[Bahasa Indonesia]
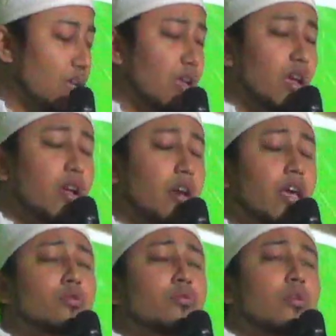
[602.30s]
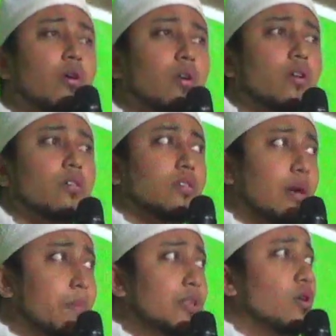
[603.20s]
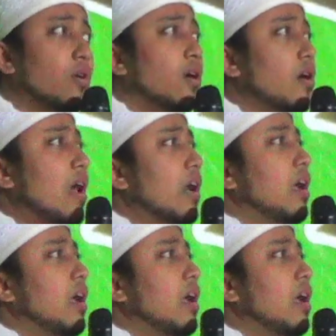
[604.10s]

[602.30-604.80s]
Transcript: nek dulur ya betul keluarga